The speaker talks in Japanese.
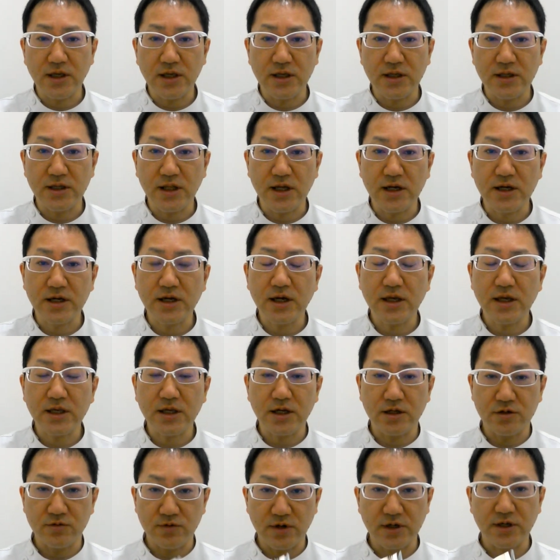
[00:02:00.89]
えー、何回
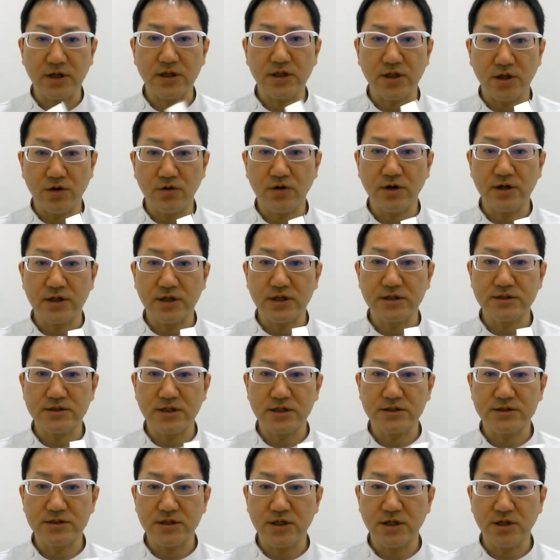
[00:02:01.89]
かに分けてお話し
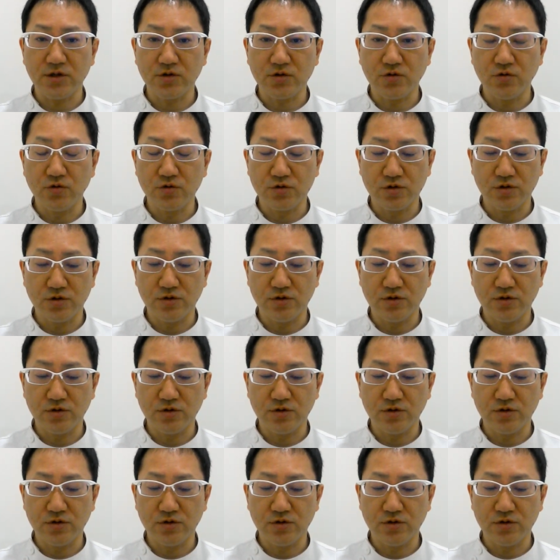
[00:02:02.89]
させていこう